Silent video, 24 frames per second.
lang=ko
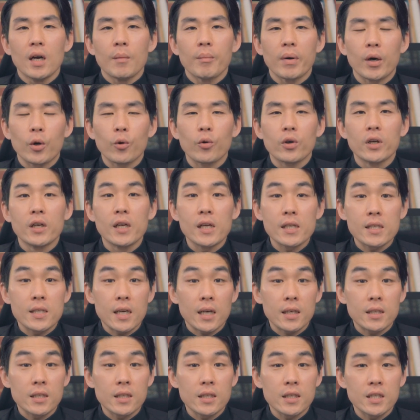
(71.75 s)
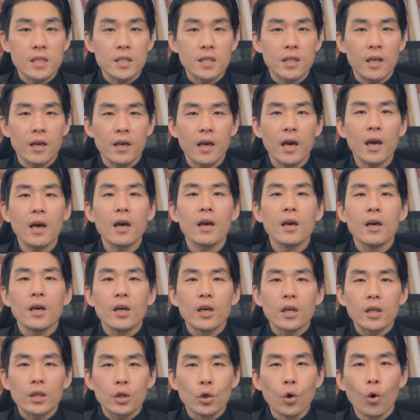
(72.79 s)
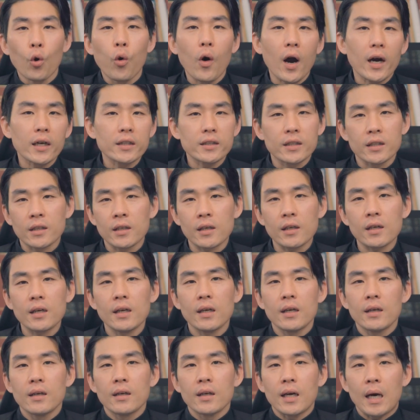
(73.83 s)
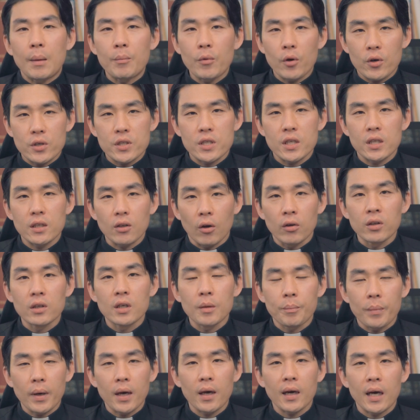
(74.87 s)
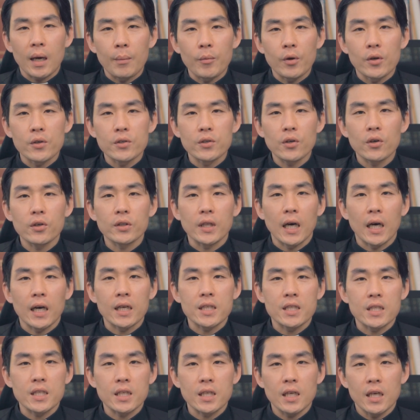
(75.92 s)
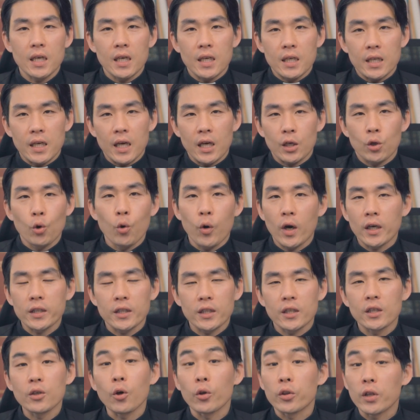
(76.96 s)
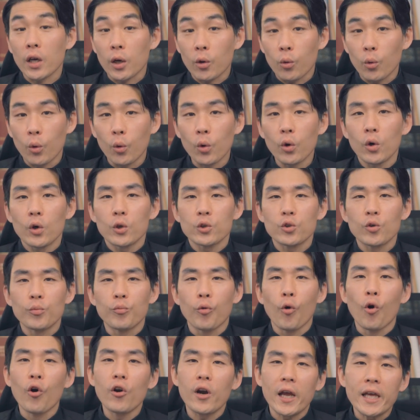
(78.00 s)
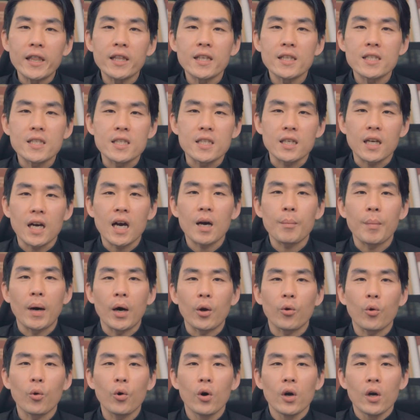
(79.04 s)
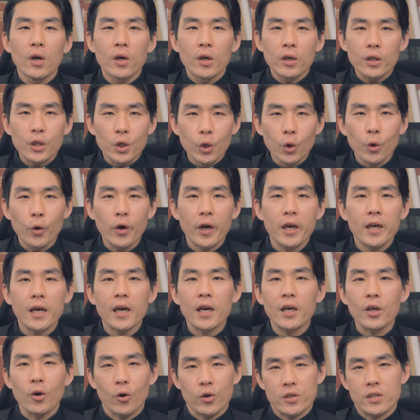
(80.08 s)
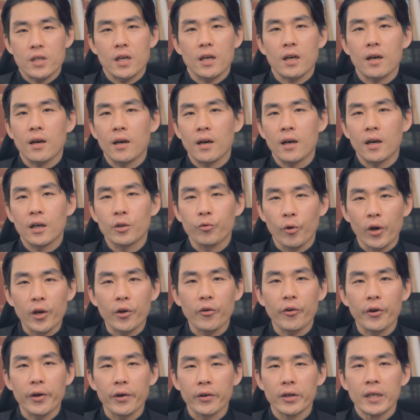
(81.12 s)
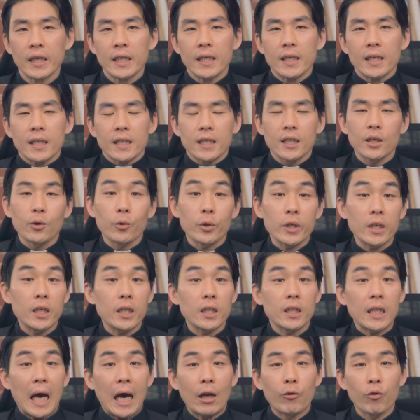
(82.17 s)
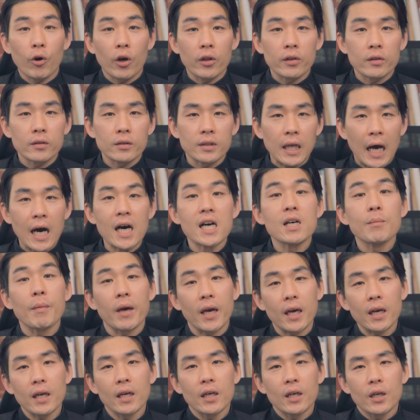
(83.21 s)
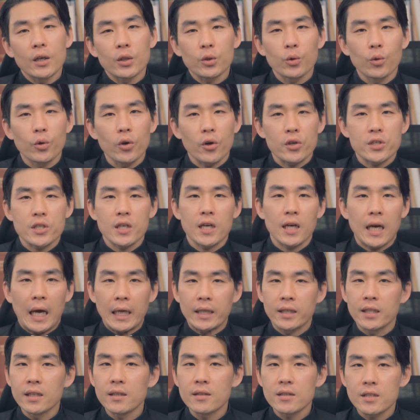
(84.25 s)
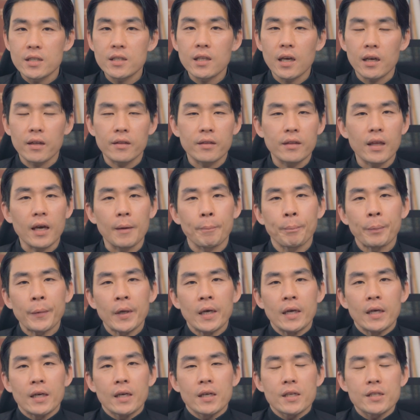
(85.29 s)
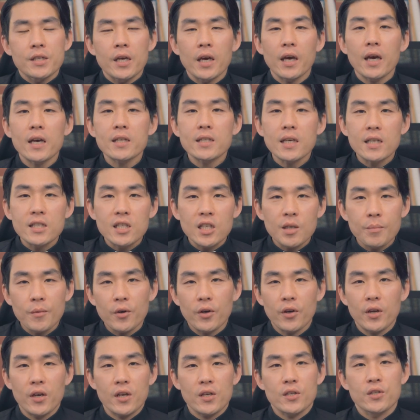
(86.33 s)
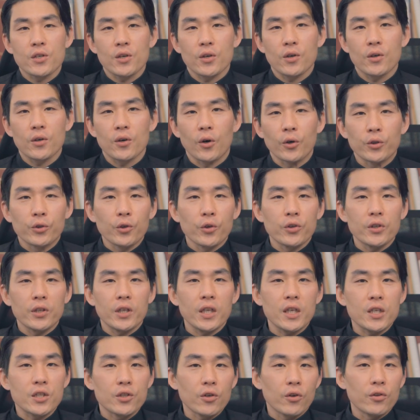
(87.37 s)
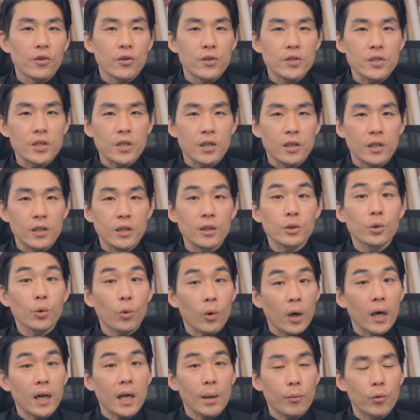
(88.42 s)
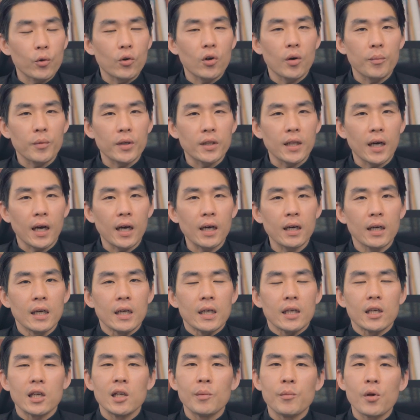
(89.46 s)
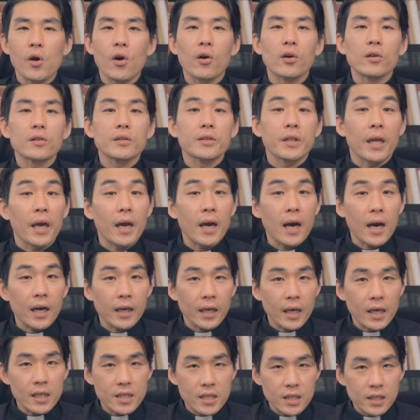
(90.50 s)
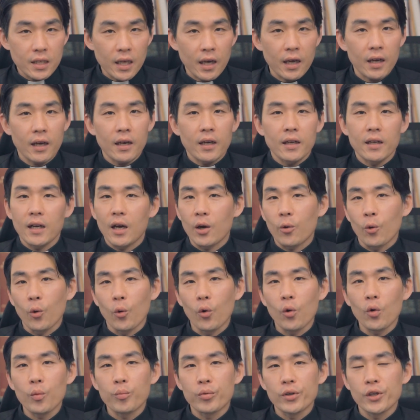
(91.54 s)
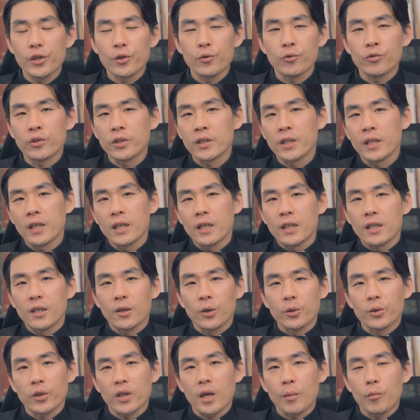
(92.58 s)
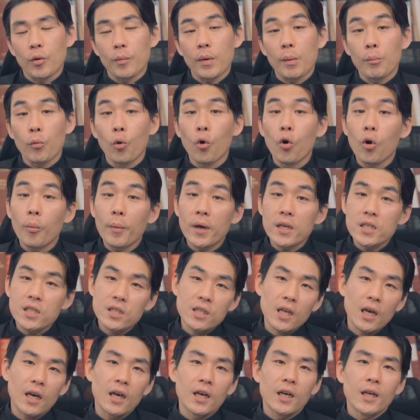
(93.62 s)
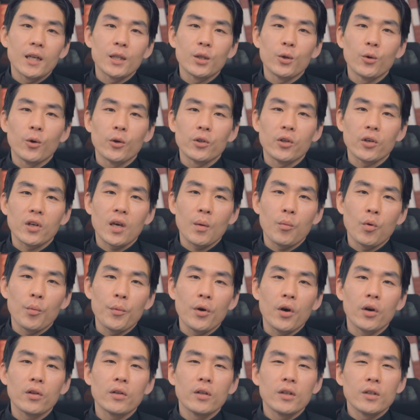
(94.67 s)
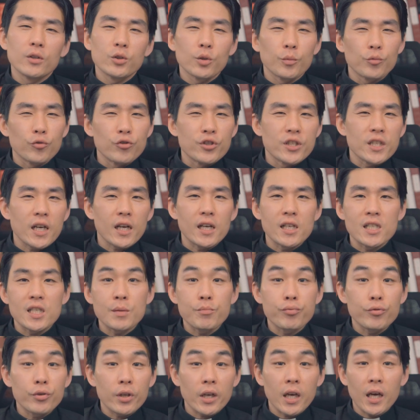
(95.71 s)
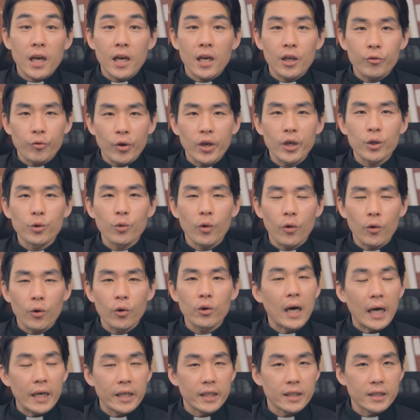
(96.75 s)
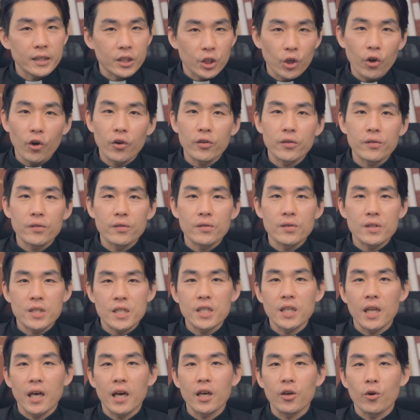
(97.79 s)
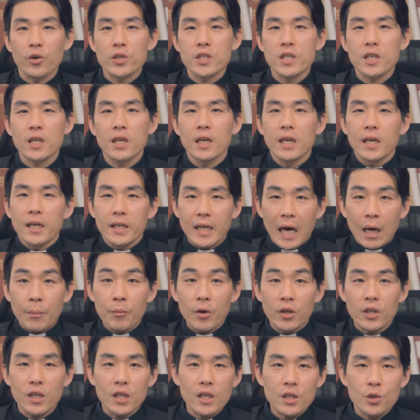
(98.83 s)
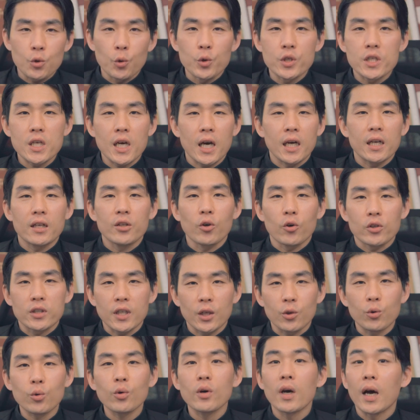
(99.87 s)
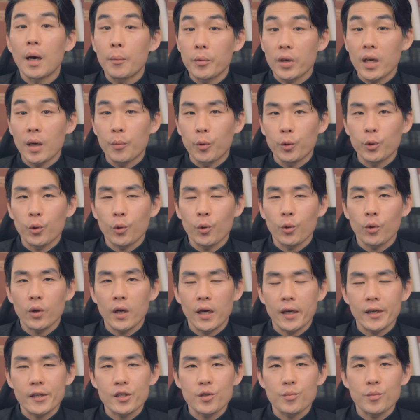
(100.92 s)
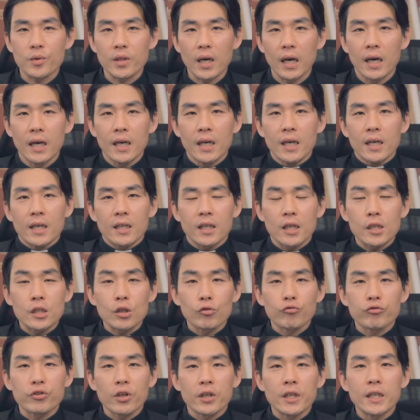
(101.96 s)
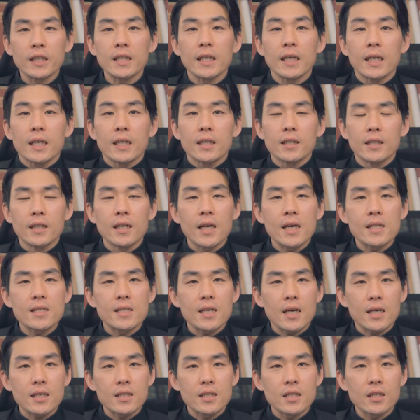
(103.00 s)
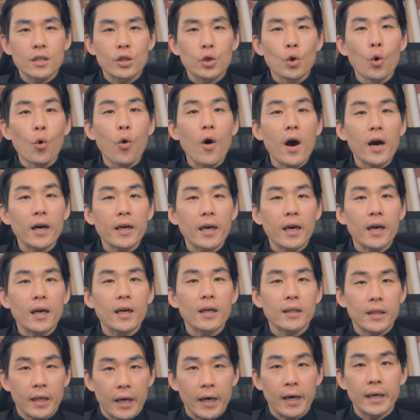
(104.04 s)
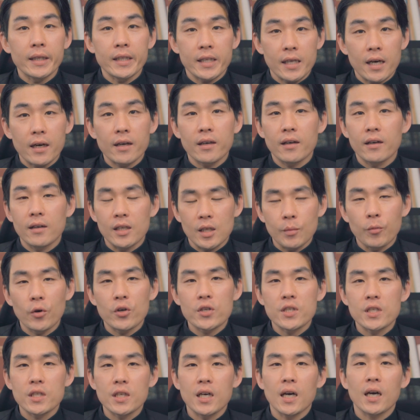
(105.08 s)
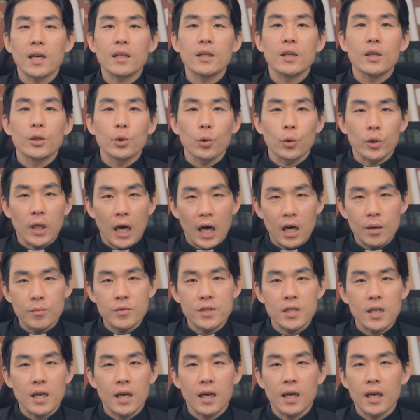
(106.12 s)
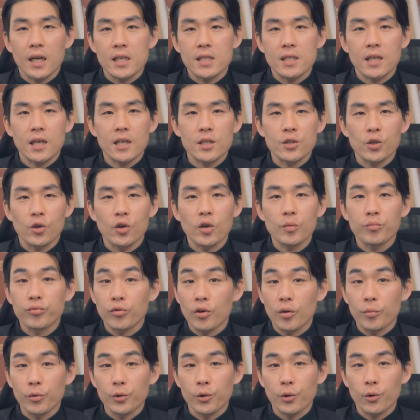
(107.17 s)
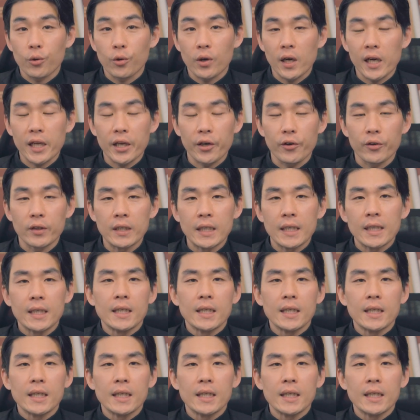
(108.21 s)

바로 르네상스 시대의 교황들을 한 명씩 언급해 가면서 당시의 교황들은 어땠고 또 뭘 했는지가 바로 교회의 역사가 될 거예요. 그리고 이 단원 다음에 또 역시나 같은 시대인데 세계사 측면에서 어떤 일이 있었는지를 또 알아볼 겁니다. 일명 대항해 시대라고 불리우는, 어떻게 보면 모험의 시대, 또 어떻게 보면 좀 눈살을 찌푸리게 되기도 하는 그런 시대에 역시 양면이 존재하는 역사도 함께 보도록 하겠습니다. 그래서 우선은 르네상스 교황에 대한 이야기를 이번 시간 또 다음 시간까지 해서 풀어보도록 할게요.